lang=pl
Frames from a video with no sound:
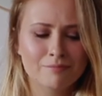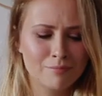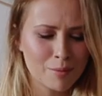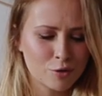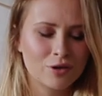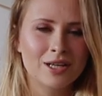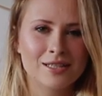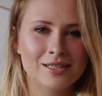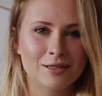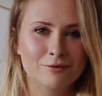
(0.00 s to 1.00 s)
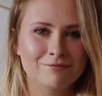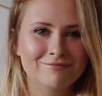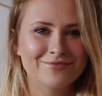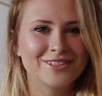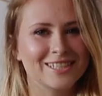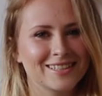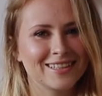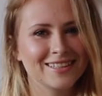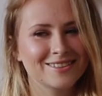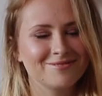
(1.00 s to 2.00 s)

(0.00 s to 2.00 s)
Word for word: mam kolekcję wszystkich.